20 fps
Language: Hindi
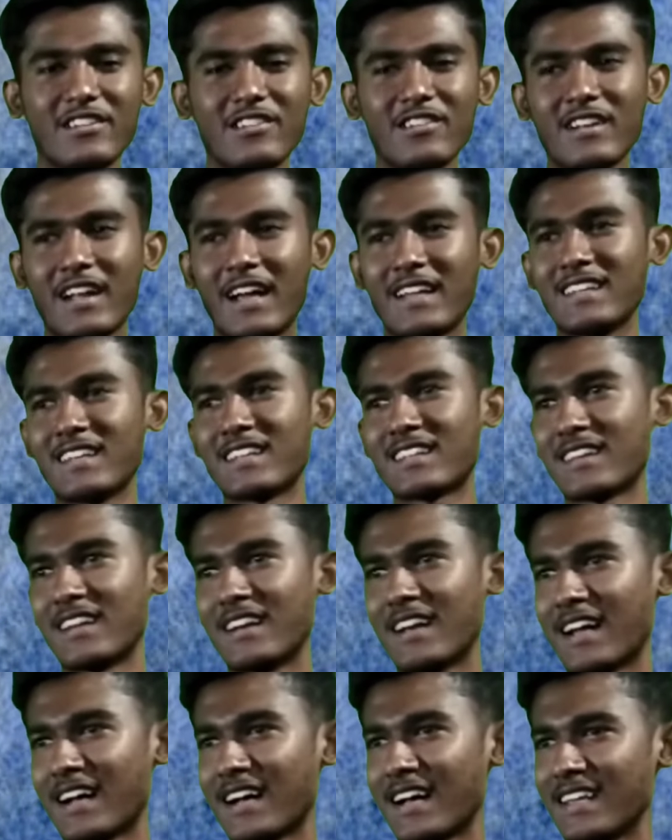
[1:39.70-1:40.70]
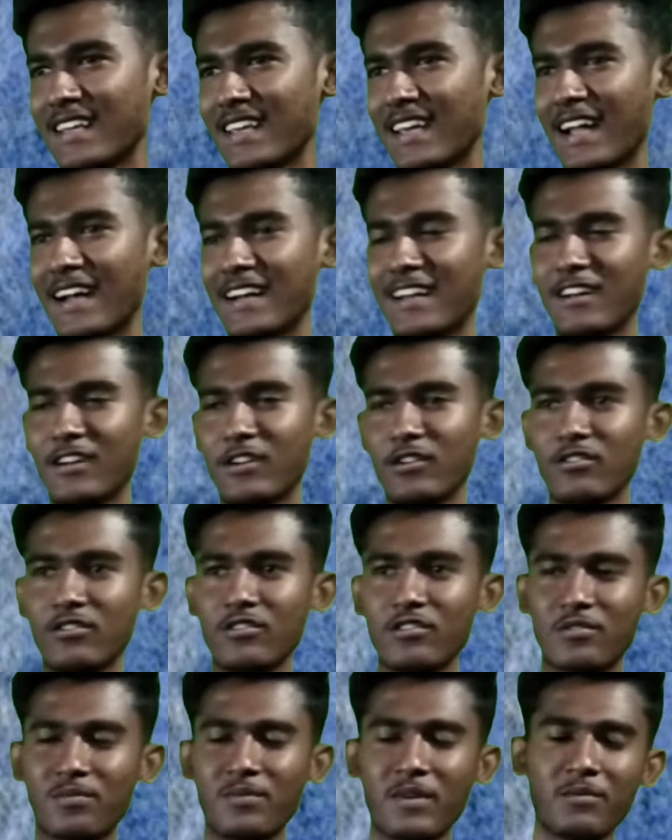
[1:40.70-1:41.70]
तो राजेश खन्ना का ये
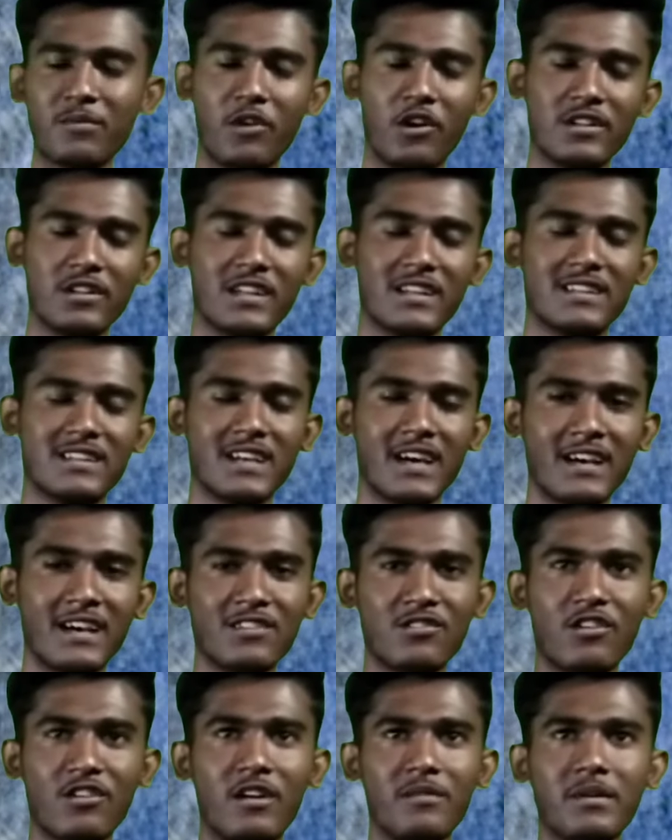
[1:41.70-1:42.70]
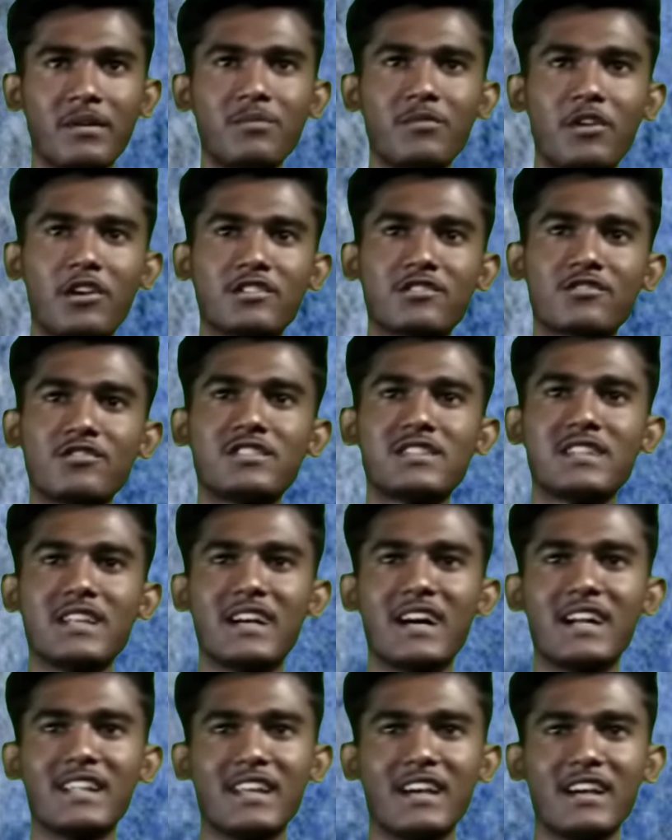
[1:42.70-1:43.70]
एटीट्यूड उसमें बहुत अच्छा है जो हमें बहुत कुछ
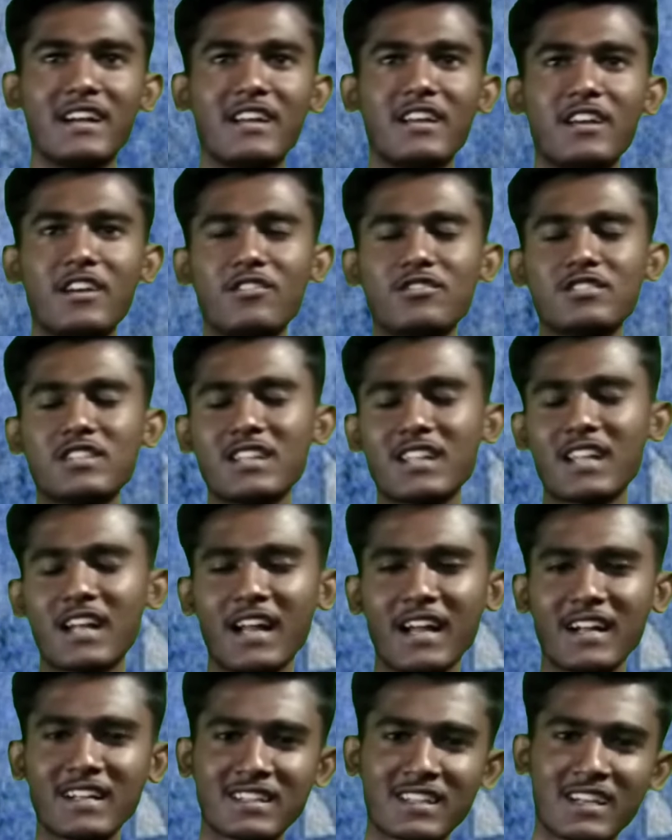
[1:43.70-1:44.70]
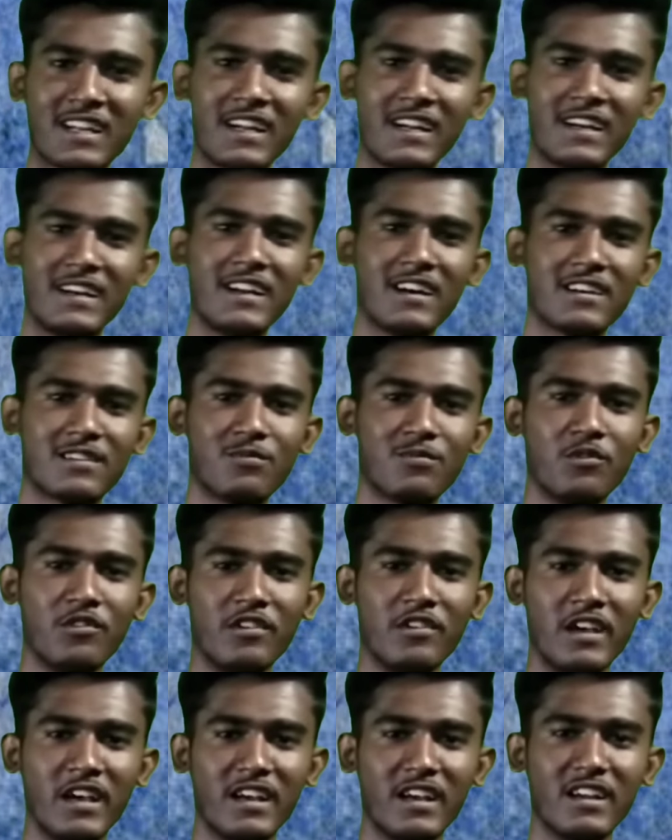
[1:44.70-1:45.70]
सिखाता है उसी तरह एक थ्री इडियट
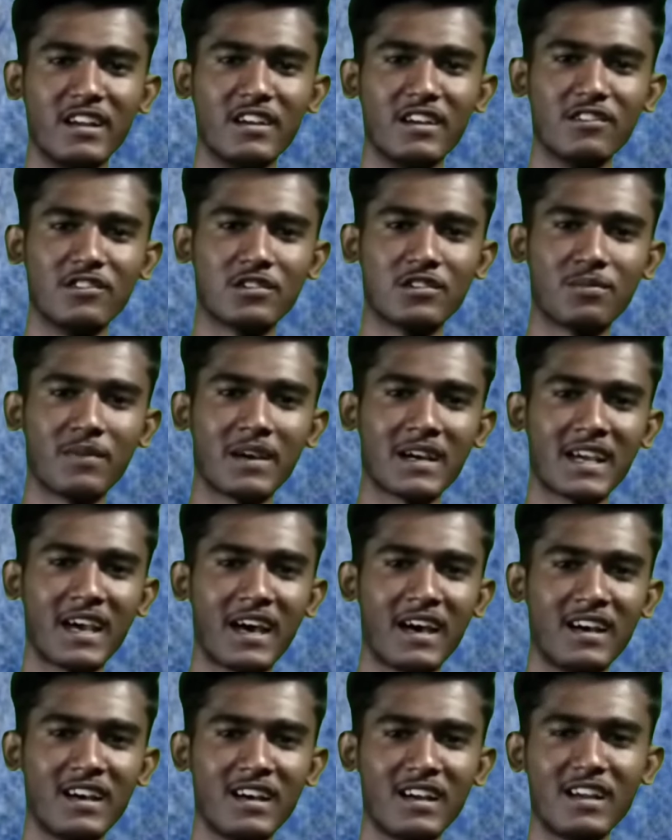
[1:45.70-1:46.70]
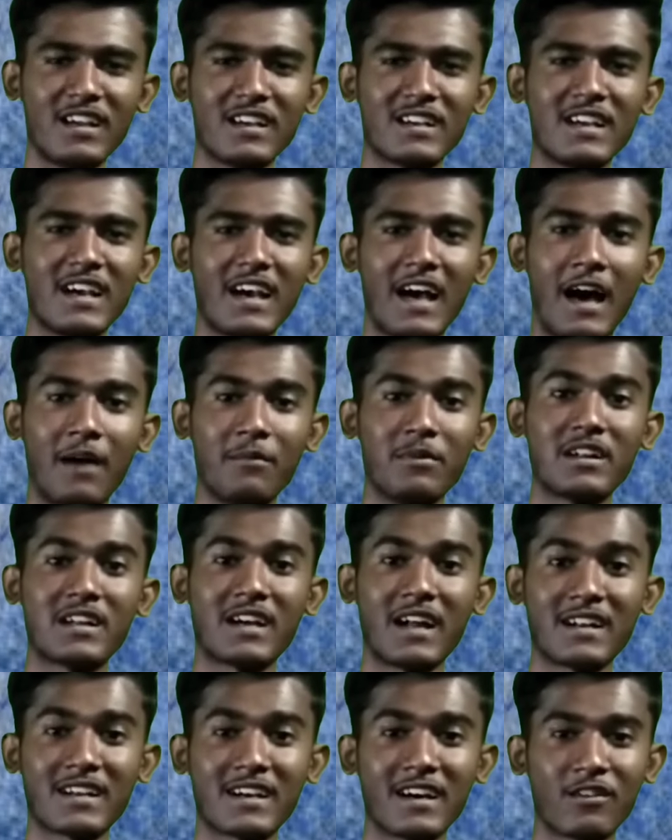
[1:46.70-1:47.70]
मूवी है उसमें क्या है कि आमिर
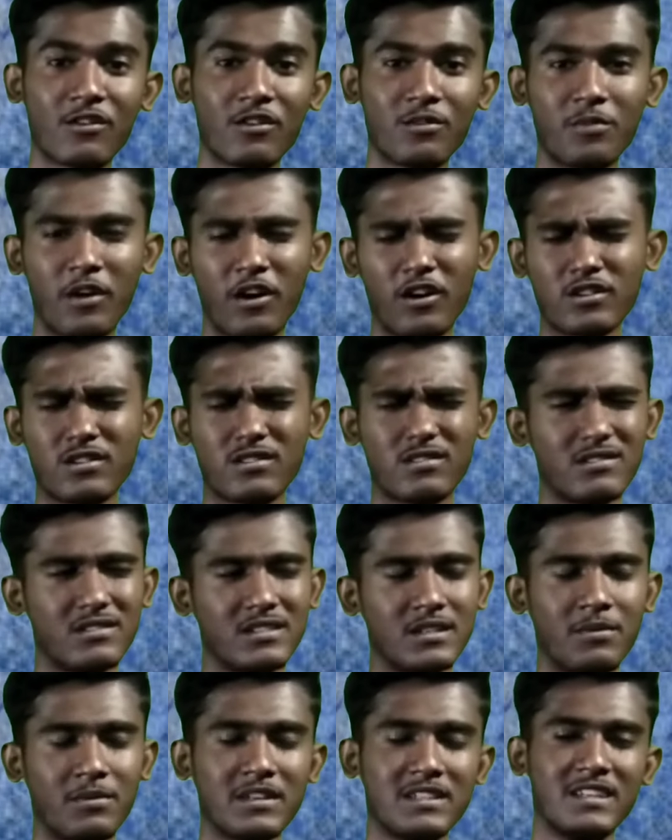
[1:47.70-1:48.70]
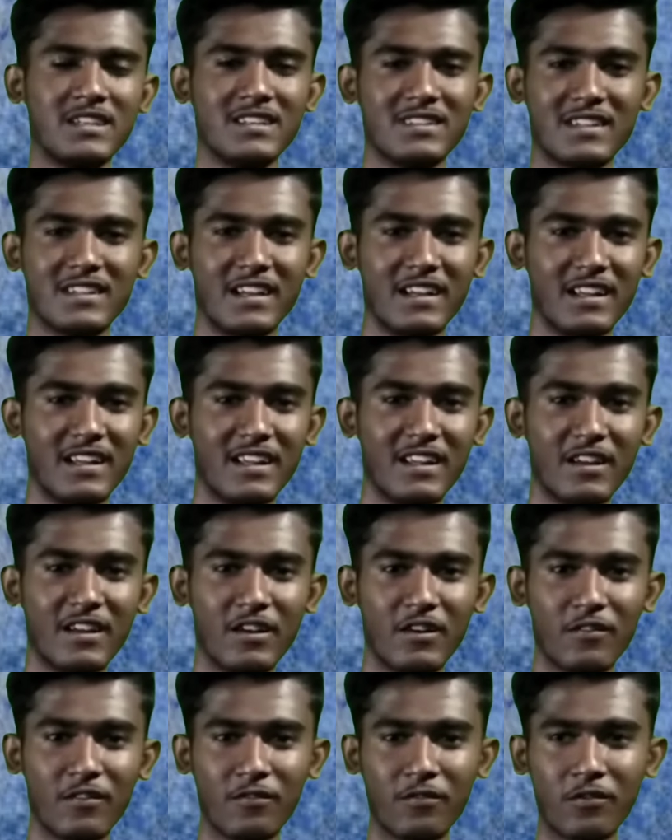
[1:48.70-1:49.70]
खान का रोल बहुत ज़बरदस्त है
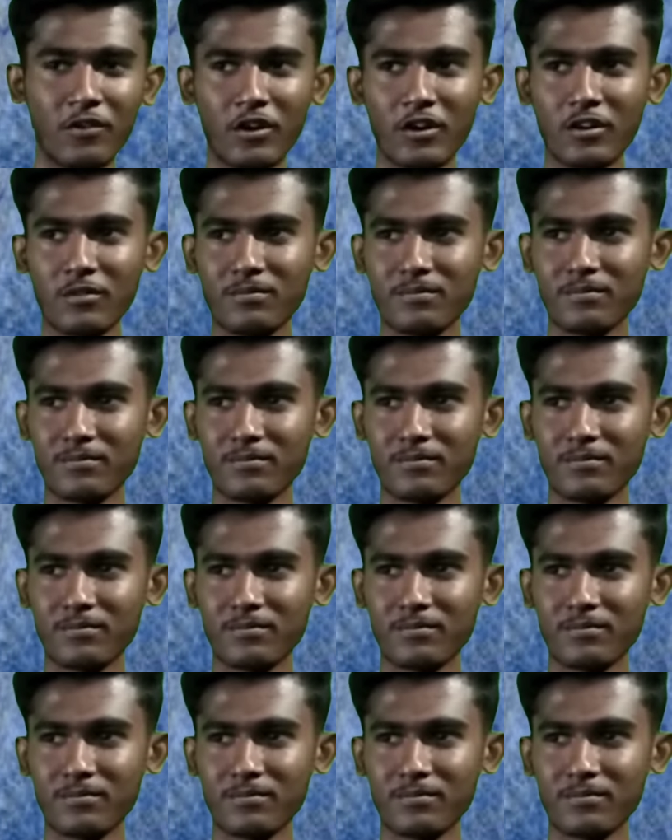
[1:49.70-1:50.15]
वो